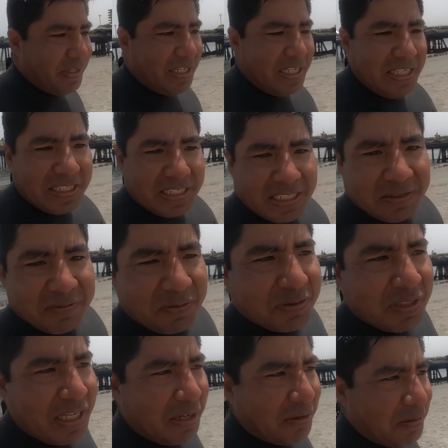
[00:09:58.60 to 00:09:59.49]
feliz de
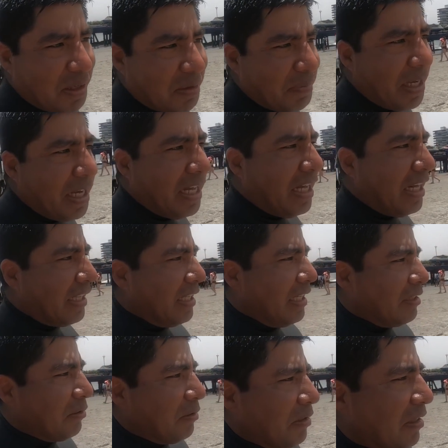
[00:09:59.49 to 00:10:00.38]
disfrutar del mar,
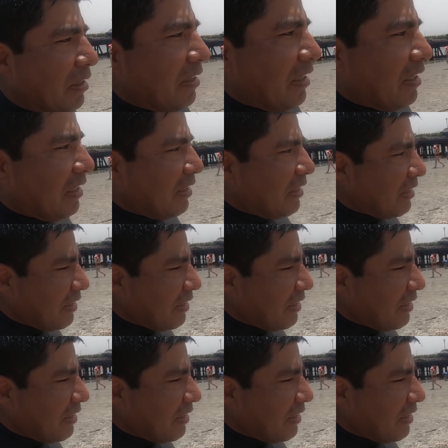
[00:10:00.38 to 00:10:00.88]
de toda la,